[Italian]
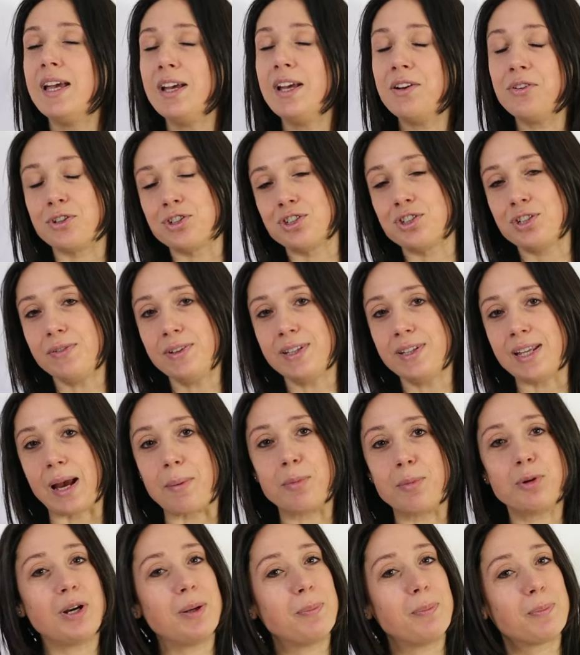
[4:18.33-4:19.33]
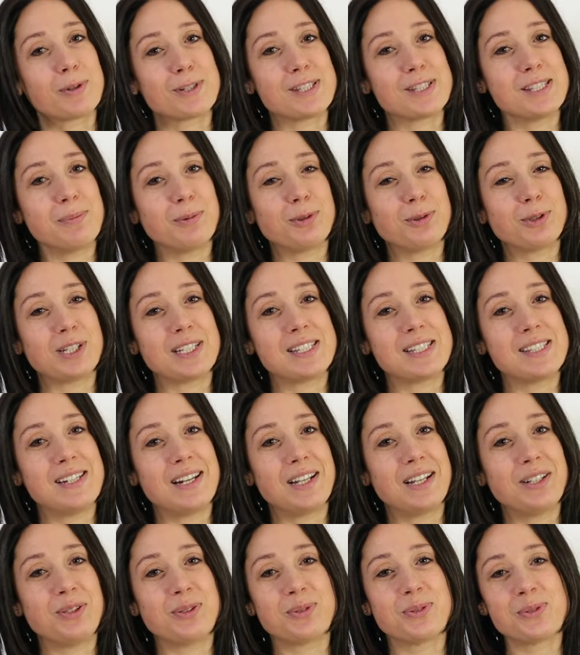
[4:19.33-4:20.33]
e noi ci vediamo al prossimo
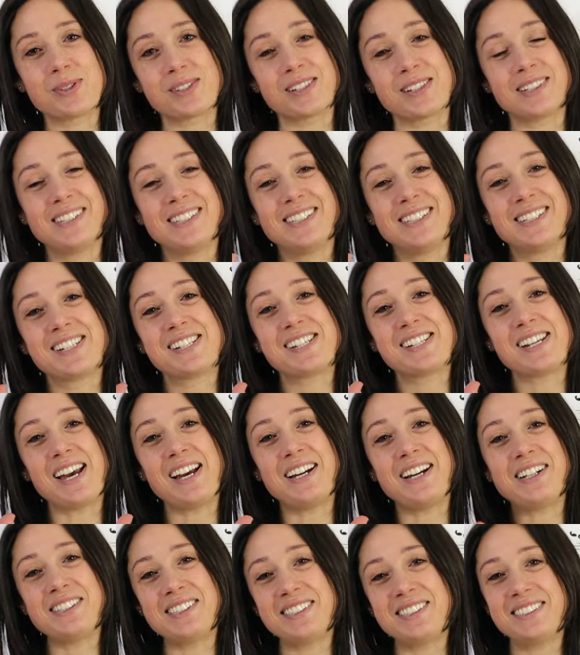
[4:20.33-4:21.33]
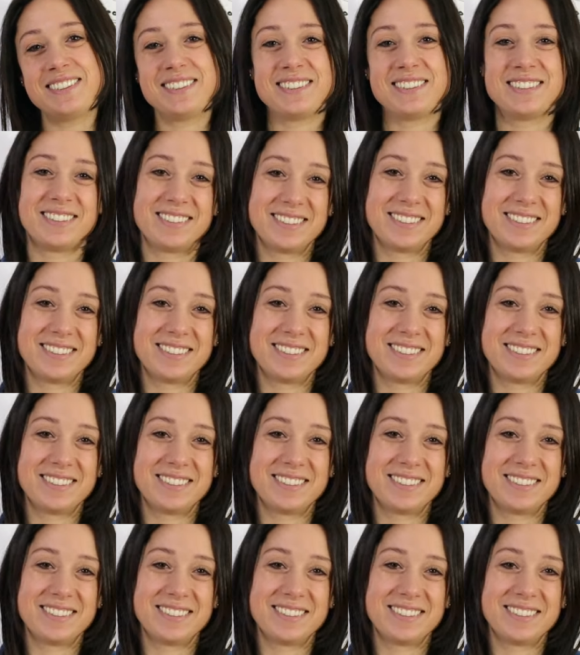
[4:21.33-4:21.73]
Tessilagno News. Ciao!